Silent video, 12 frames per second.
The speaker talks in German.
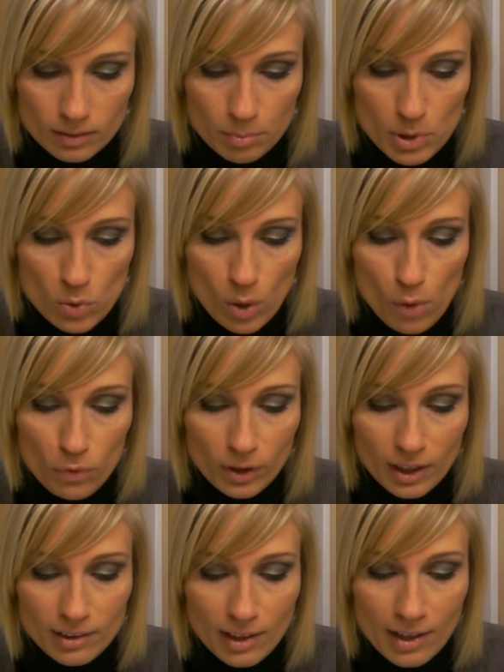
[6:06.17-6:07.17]
Bist du
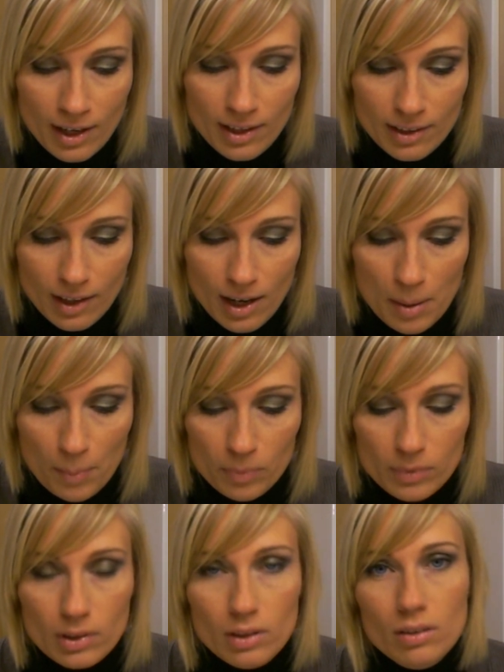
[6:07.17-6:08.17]
aufgeregt an
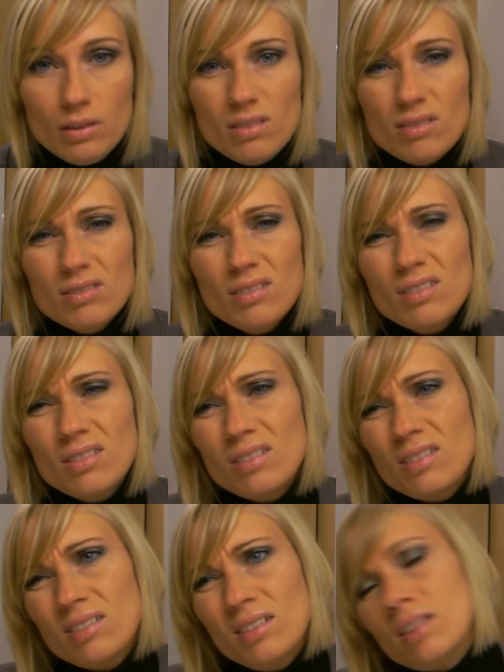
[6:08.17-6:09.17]
Heiligabend?
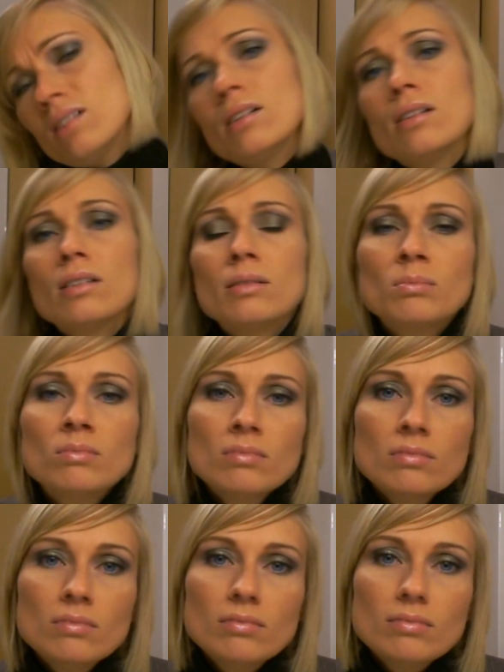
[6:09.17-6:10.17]
Ja.
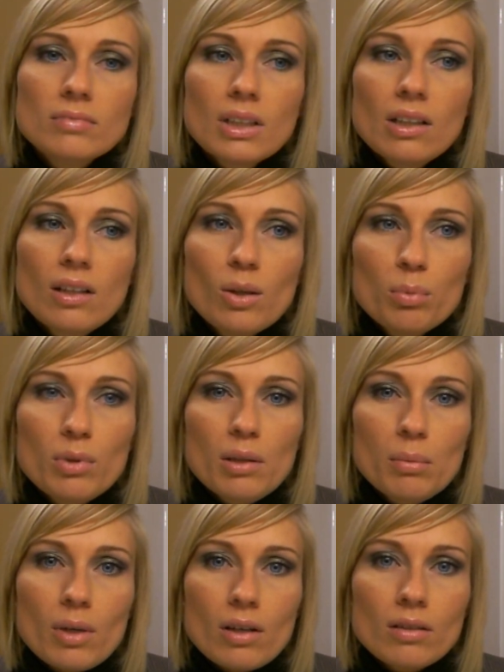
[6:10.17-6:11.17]
Ich glaube
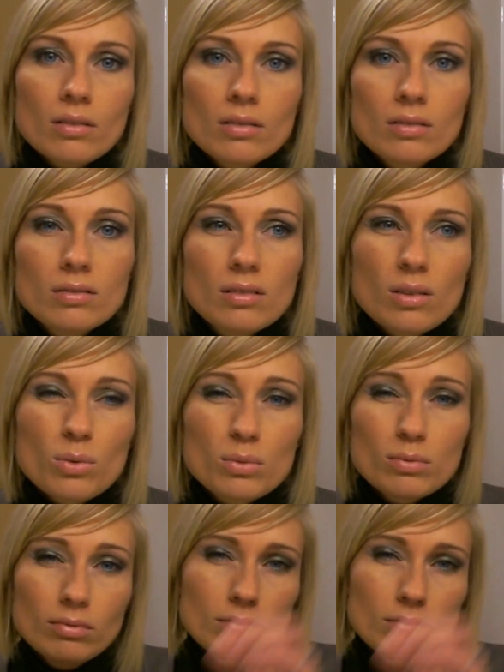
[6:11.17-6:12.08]
nicht mehr. Ja, so.